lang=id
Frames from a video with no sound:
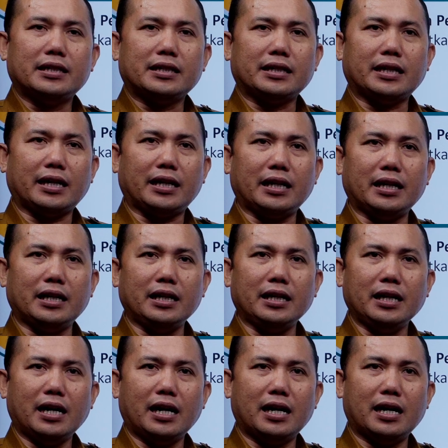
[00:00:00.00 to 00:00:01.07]

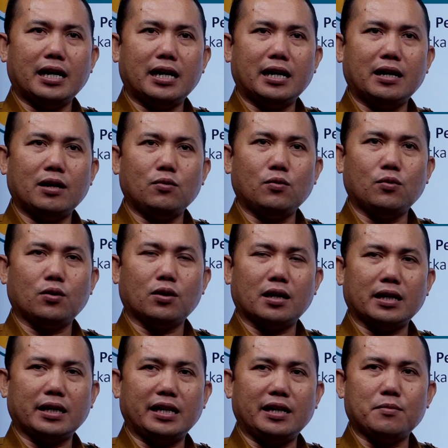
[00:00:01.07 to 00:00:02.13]
Jadi uh,
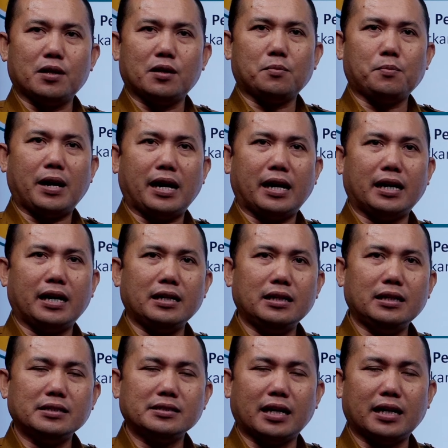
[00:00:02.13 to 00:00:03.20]
ini
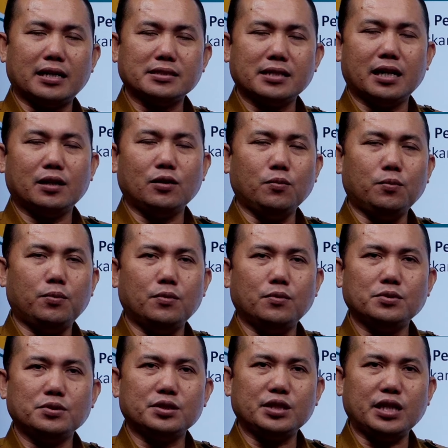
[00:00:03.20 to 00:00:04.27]
merupakan salah satu
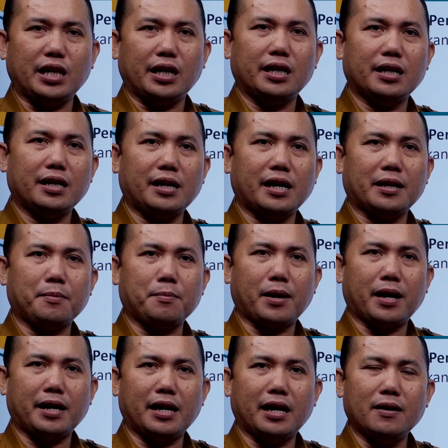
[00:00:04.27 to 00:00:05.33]
fungsi
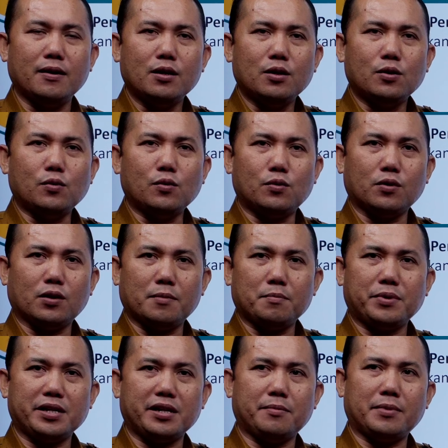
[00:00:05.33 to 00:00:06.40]
daripada ukuran
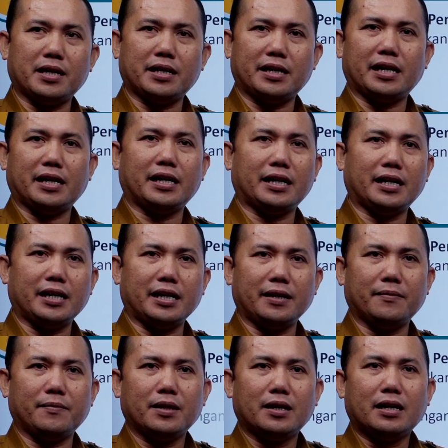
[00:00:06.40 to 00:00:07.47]
penyebaran data
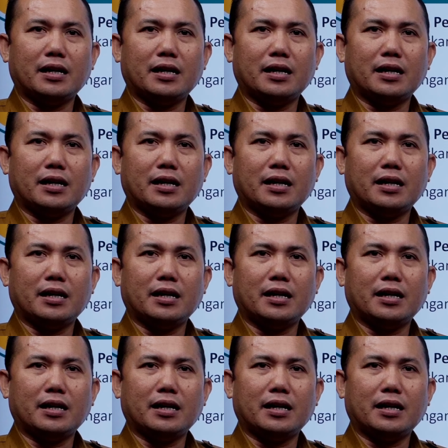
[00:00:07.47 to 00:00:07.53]
tadi.